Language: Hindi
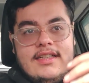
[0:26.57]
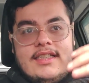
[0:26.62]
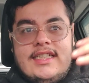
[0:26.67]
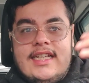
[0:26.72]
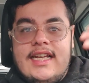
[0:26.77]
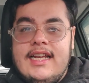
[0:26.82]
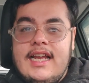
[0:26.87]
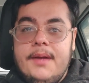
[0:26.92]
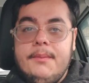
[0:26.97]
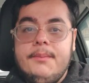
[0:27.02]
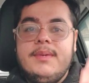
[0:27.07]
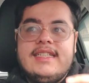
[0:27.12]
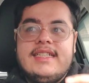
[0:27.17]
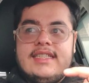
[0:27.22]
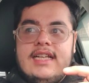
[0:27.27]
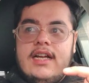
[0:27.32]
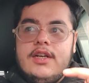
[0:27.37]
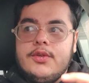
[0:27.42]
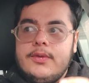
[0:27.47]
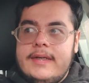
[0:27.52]
ये है
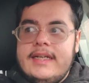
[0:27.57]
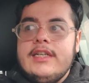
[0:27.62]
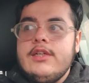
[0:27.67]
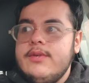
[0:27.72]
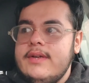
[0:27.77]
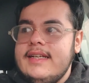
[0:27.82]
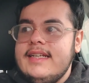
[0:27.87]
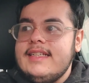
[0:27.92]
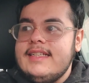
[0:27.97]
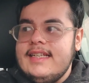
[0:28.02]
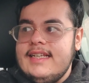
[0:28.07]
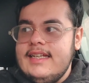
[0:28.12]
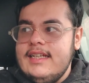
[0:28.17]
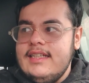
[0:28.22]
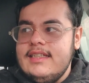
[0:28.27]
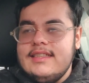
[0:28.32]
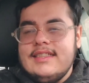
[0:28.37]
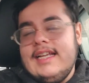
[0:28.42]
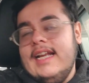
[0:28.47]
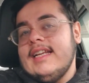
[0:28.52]
ब्रेजा
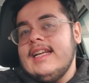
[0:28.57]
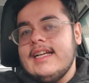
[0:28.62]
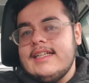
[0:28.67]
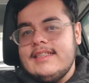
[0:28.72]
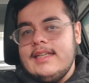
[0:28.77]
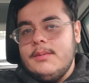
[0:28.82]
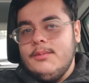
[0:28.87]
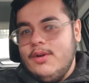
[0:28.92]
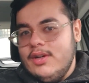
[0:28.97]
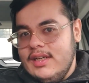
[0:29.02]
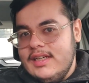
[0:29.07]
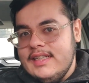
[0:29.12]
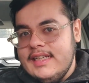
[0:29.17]
2023 जेड एक्स मॉडल